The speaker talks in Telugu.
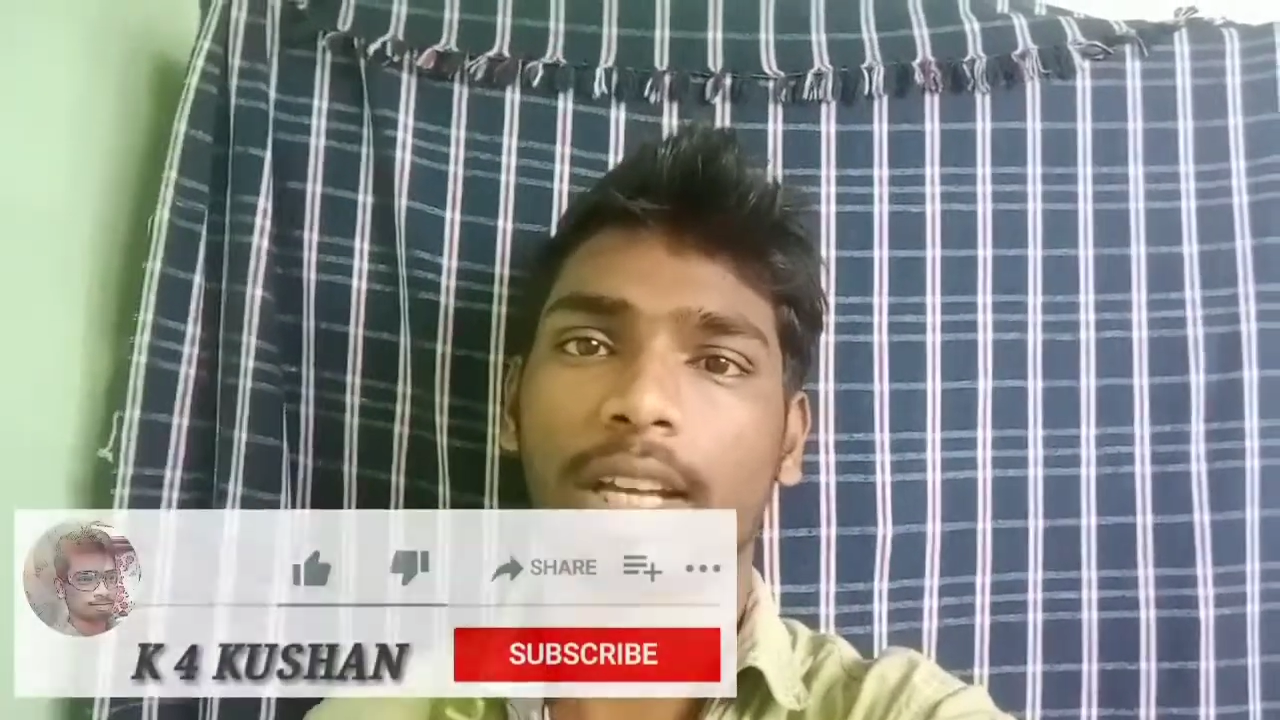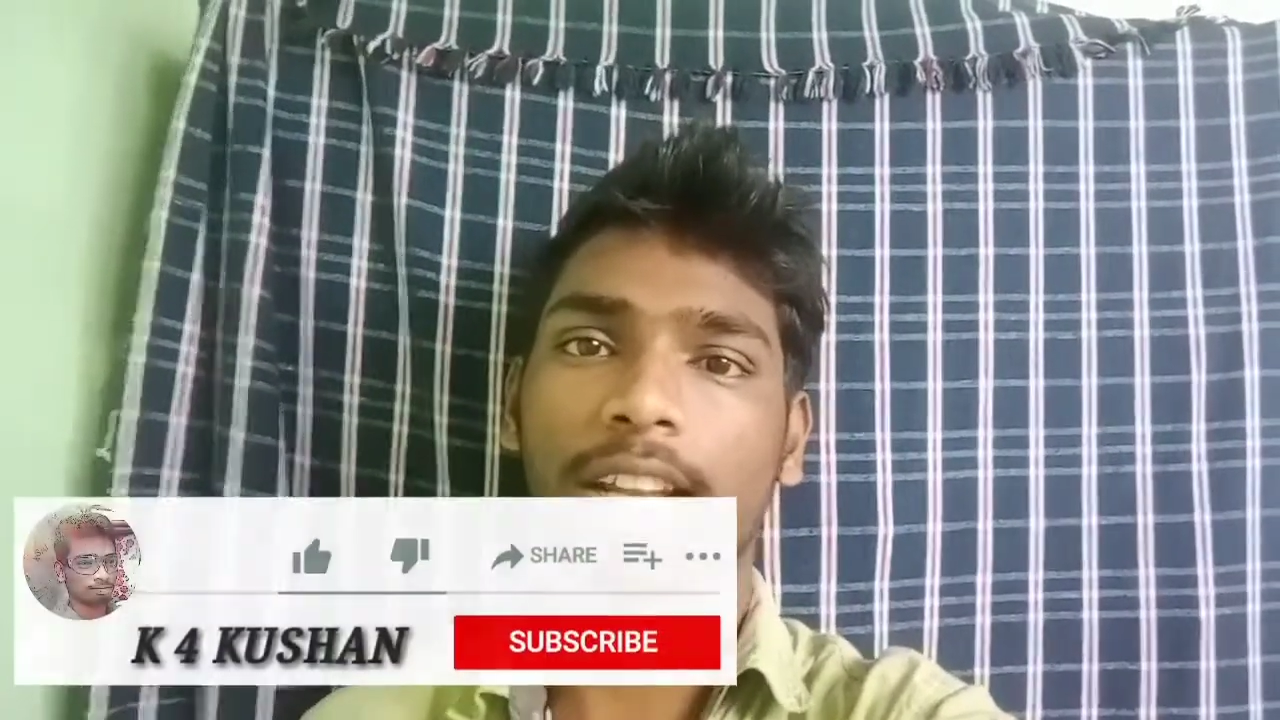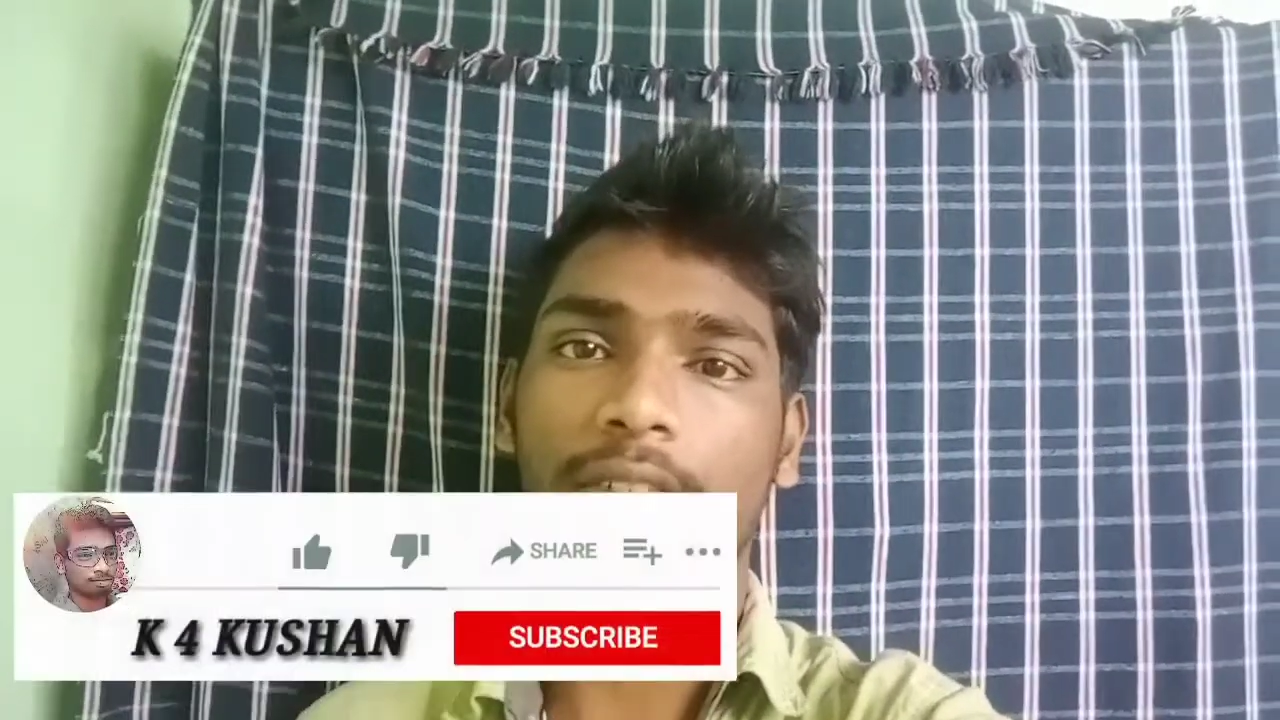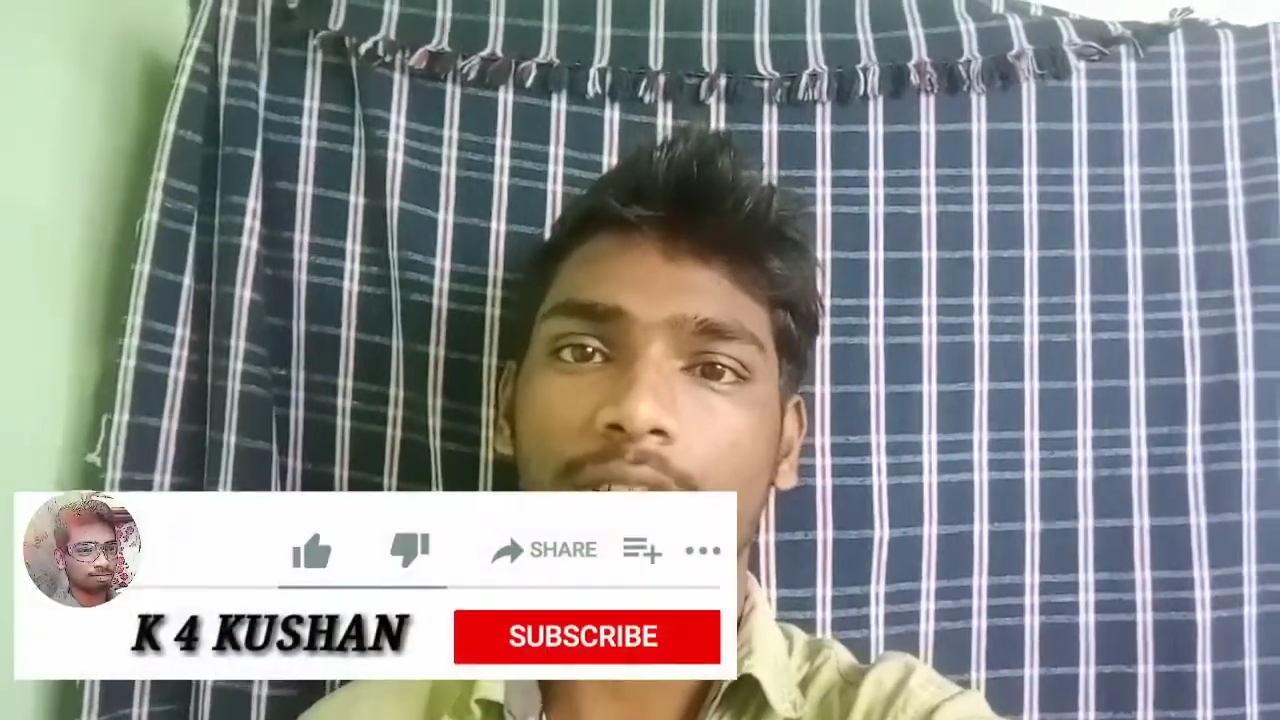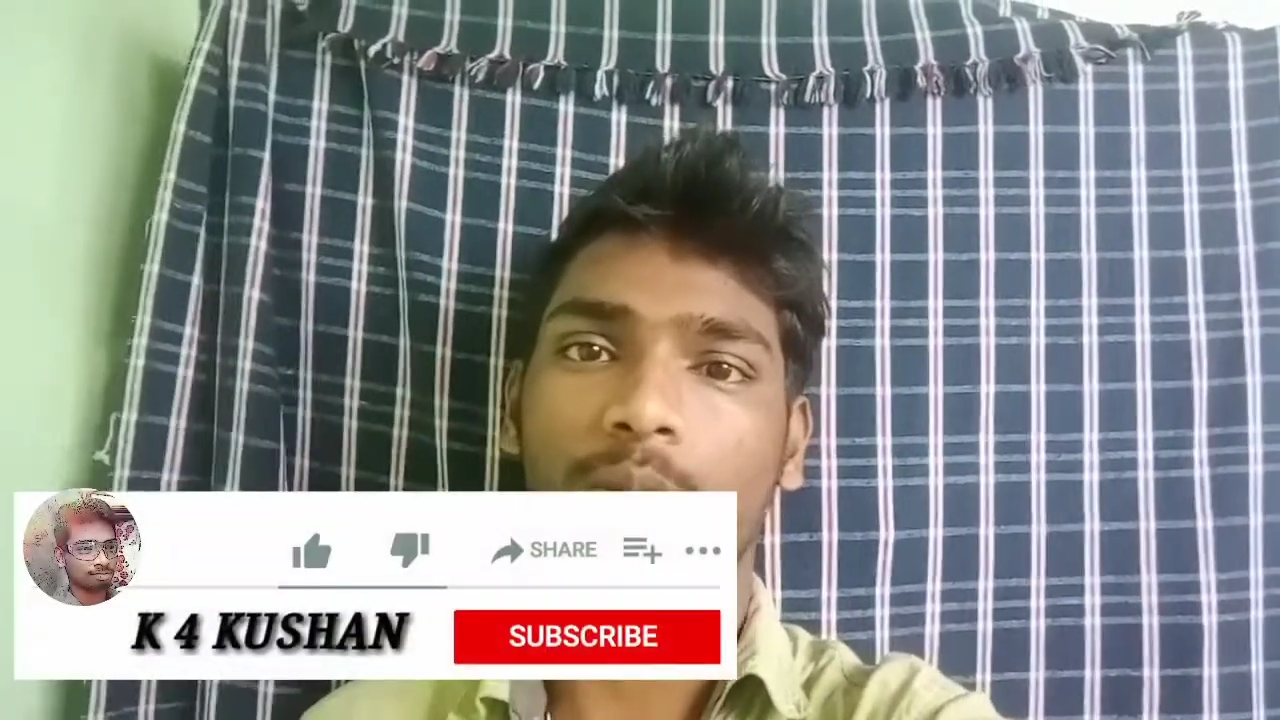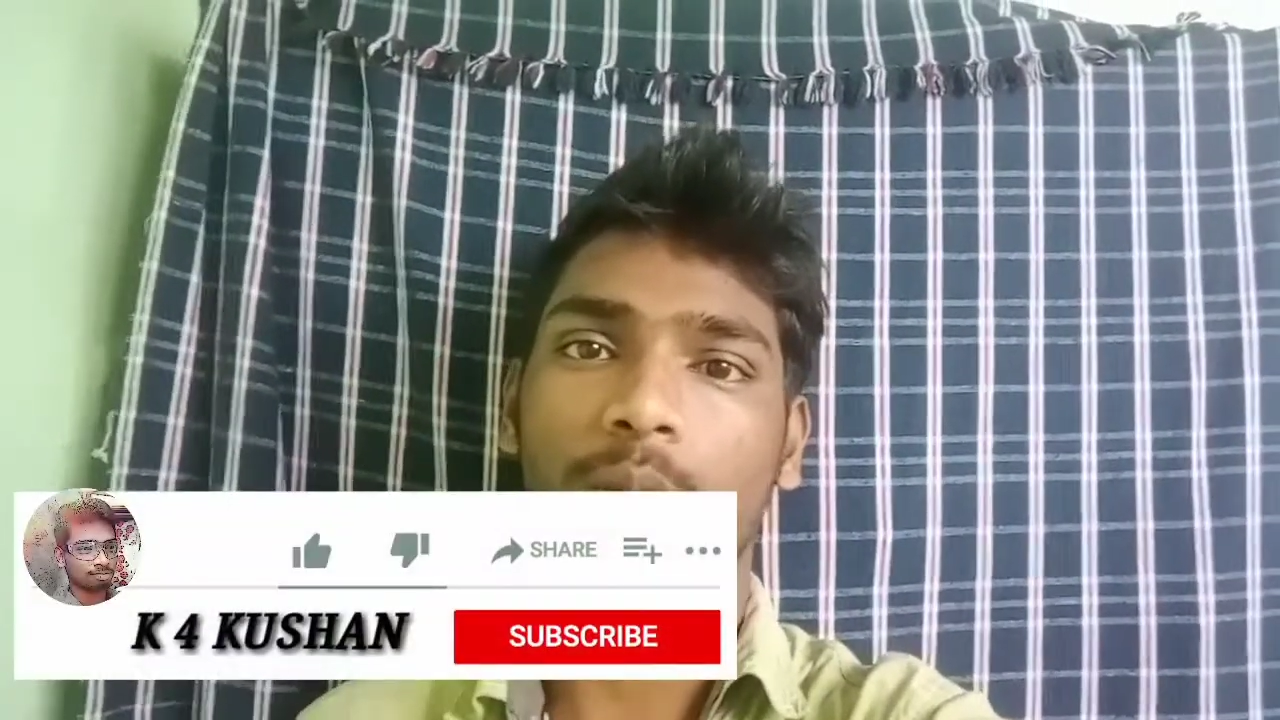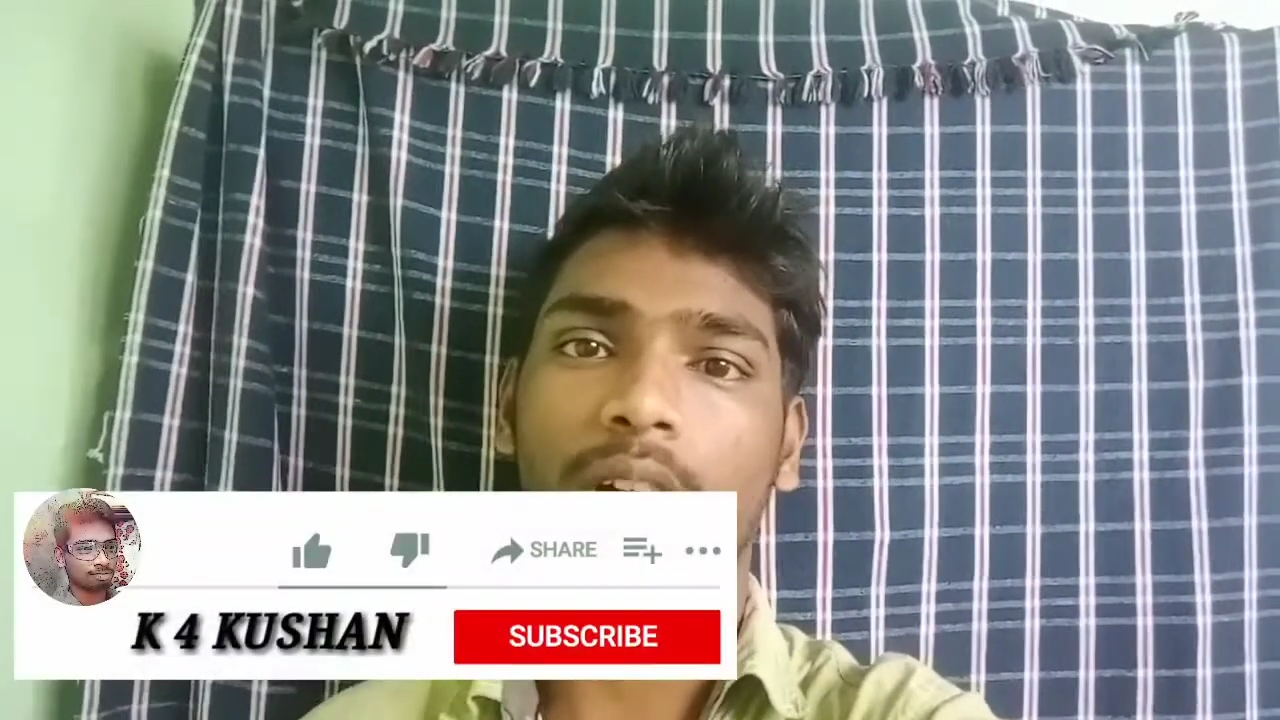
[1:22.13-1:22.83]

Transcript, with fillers: ఏదైనా వస్తువులు